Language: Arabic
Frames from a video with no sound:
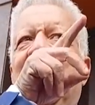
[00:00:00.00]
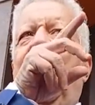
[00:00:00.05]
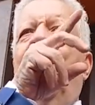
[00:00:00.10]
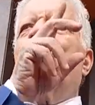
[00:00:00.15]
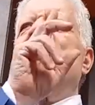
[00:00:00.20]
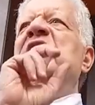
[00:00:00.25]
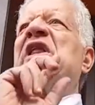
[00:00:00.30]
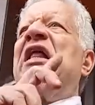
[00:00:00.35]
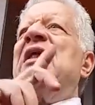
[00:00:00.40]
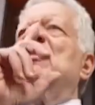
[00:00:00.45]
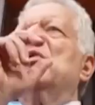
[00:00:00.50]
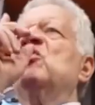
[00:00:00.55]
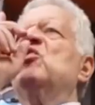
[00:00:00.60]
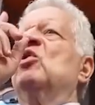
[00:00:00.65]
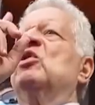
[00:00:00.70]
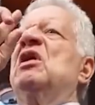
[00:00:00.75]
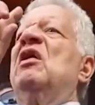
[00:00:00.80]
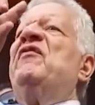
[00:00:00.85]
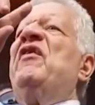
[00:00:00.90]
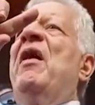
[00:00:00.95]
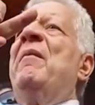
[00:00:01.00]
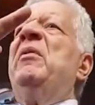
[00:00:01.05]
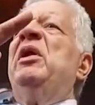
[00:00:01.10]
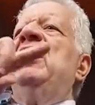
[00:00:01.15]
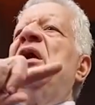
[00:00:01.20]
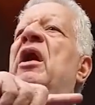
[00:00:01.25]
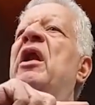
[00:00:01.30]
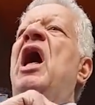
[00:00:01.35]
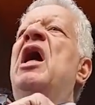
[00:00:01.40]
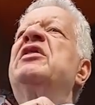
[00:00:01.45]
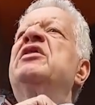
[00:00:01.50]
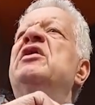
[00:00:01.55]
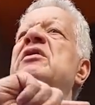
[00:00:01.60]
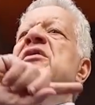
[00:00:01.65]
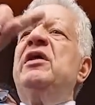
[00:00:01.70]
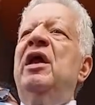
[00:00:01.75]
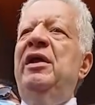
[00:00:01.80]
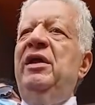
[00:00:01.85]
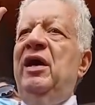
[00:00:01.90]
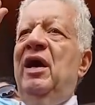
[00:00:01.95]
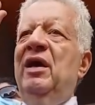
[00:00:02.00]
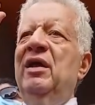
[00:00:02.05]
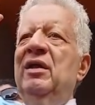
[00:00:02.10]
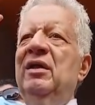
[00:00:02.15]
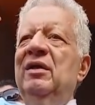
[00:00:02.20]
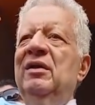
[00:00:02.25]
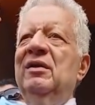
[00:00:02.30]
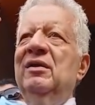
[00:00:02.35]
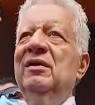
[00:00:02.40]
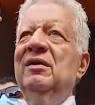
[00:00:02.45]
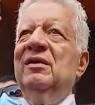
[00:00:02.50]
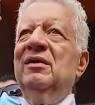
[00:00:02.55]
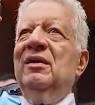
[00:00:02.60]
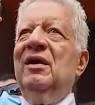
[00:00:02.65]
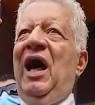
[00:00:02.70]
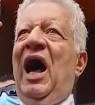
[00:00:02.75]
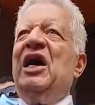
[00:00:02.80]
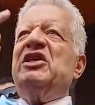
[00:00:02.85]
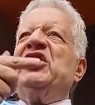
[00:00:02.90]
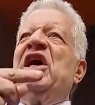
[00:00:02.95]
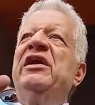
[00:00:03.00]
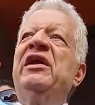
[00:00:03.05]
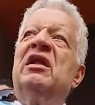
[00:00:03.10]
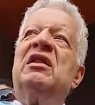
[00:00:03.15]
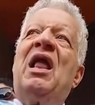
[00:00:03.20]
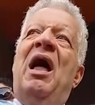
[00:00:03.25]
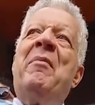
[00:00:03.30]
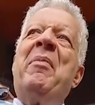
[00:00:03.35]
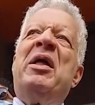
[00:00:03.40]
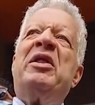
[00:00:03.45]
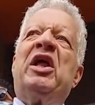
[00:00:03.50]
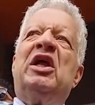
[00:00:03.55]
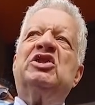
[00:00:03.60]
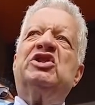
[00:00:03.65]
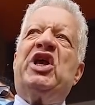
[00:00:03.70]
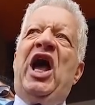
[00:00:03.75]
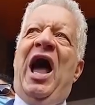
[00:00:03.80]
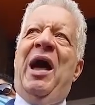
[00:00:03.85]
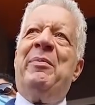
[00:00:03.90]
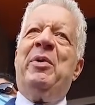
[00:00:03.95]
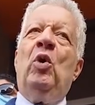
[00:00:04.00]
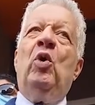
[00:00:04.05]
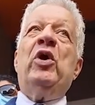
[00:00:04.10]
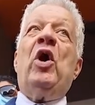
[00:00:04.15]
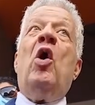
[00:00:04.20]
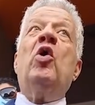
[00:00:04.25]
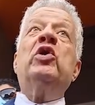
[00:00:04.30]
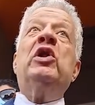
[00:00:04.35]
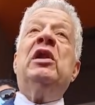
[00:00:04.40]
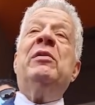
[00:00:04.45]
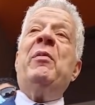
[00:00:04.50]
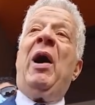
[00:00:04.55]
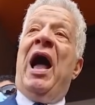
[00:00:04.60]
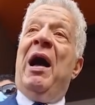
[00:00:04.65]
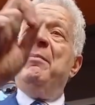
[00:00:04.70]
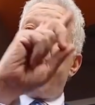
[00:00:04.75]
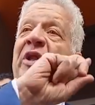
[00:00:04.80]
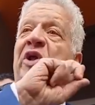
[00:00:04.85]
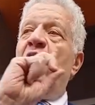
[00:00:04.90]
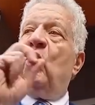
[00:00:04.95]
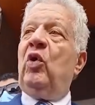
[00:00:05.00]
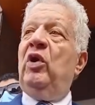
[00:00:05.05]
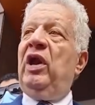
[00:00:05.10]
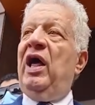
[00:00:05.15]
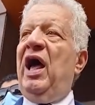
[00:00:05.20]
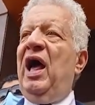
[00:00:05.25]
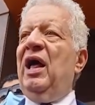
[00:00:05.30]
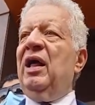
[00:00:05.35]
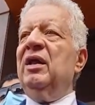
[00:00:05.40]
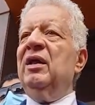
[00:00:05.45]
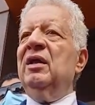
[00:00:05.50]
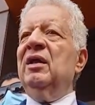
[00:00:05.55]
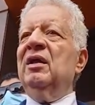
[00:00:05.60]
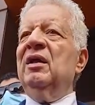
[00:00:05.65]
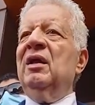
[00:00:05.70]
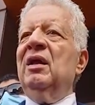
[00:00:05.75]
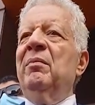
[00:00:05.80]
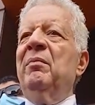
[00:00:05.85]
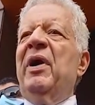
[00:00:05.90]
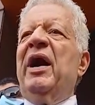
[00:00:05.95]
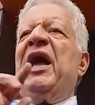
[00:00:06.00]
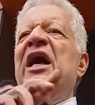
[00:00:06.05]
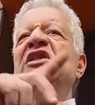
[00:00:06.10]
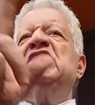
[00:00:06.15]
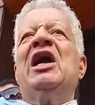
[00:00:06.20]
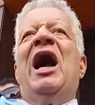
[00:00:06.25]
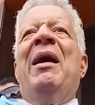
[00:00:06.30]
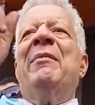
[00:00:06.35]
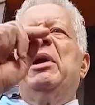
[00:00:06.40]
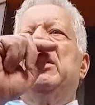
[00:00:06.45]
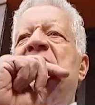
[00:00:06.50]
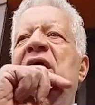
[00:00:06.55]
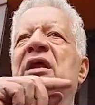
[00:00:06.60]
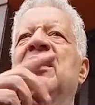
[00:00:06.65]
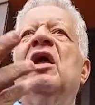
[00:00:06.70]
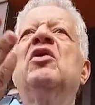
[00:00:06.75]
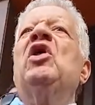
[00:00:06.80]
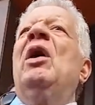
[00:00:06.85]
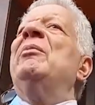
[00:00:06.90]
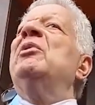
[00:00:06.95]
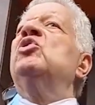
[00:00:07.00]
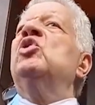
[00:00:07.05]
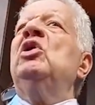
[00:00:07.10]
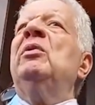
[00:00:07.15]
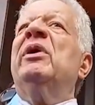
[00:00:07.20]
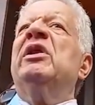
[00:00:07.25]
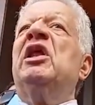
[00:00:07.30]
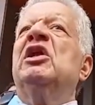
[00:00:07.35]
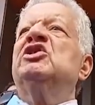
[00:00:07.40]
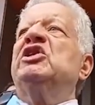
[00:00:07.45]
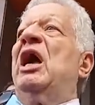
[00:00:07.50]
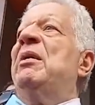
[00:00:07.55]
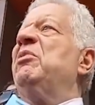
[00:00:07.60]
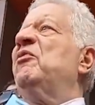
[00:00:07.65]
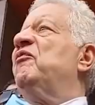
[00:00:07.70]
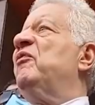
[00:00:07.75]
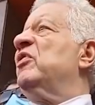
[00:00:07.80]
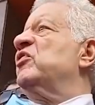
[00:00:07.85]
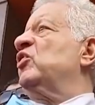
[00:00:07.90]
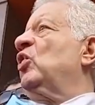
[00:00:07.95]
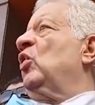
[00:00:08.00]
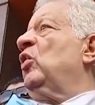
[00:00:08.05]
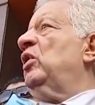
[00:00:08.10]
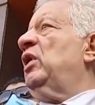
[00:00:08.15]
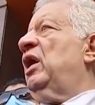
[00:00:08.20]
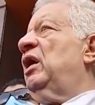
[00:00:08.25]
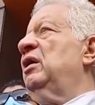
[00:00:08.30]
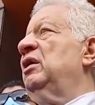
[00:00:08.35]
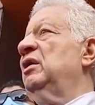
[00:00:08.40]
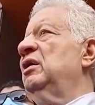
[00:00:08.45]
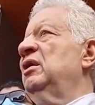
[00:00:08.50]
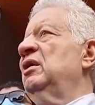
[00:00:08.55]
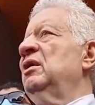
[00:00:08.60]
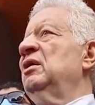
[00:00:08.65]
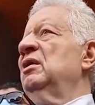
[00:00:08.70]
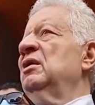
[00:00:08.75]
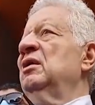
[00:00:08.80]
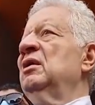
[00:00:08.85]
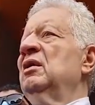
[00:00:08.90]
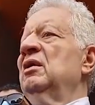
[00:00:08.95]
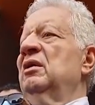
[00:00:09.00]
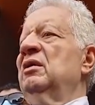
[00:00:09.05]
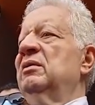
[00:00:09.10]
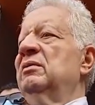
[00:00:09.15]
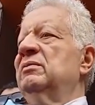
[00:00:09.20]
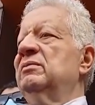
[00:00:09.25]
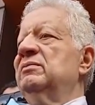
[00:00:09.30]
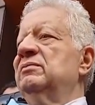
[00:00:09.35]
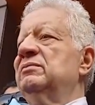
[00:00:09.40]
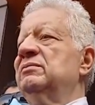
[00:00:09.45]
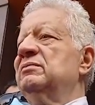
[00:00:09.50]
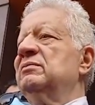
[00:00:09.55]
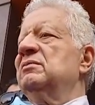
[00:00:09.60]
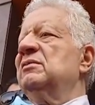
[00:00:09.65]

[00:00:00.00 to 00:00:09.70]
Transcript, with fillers: لو مرتضى منصور دفع مليارات الدنيا إيه؟ عشان يطلع بطل شعبي وياخد المحبه دي كلها ما كانش عمل كده انت عملتني بطل شعبي في مصر كلها وانا معاك واحنا